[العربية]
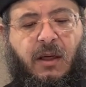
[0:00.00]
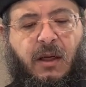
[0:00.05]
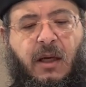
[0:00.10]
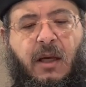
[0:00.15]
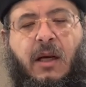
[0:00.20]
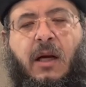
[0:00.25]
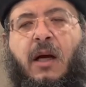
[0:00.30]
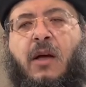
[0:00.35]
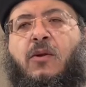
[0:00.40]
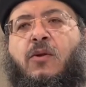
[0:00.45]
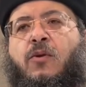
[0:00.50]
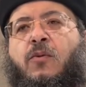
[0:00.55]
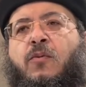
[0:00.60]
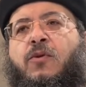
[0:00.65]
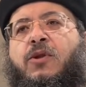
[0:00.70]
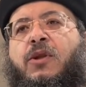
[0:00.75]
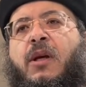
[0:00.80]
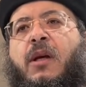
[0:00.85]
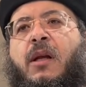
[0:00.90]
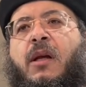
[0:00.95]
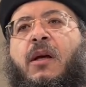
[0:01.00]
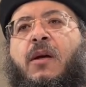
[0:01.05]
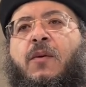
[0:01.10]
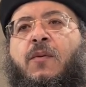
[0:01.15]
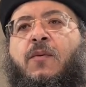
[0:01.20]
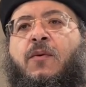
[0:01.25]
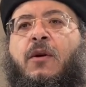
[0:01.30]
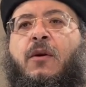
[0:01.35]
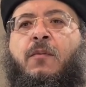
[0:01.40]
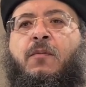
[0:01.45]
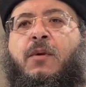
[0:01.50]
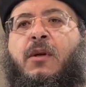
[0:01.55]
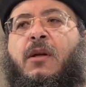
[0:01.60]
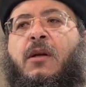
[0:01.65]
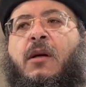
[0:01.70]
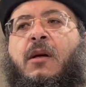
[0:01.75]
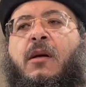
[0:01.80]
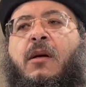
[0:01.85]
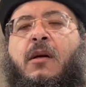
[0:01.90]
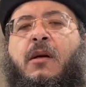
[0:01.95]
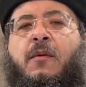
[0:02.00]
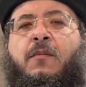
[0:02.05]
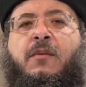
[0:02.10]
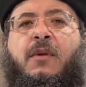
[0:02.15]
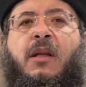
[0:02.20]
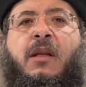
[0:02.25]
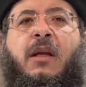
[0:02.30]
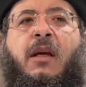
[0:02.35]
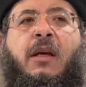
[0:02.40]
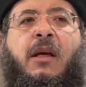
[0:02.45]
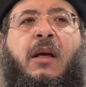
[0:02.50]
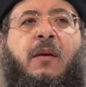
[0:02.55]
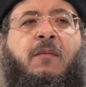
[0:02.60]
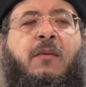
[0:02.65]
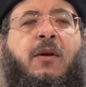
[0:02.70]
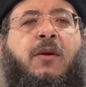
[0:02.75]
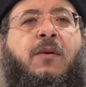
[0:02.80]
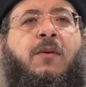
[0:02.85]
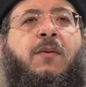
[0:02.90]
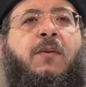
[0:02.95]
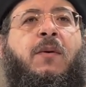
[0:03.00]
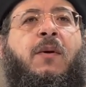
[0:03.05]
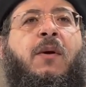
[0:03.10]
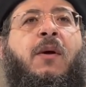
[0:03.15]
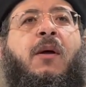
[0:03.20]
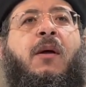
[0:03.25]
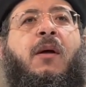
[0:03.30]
كان عنده مشكلة وربنا ابتدى يعمل له